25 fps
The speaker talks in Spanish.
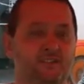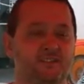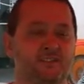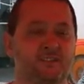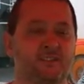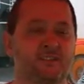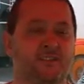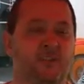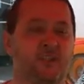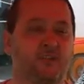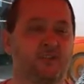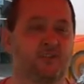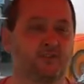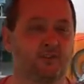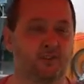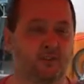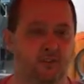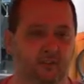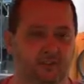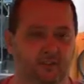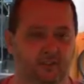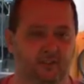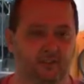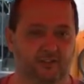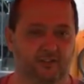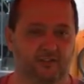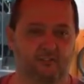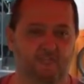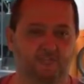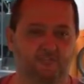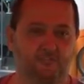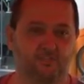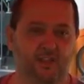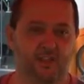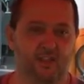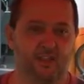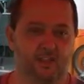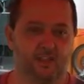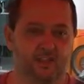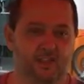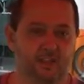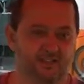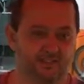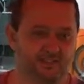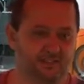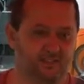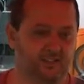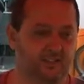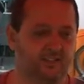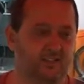60 años del colegio.
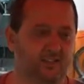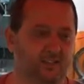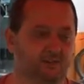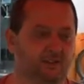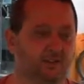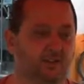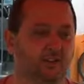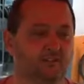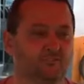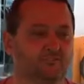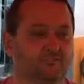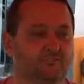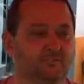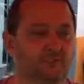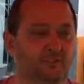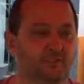Así que bueno,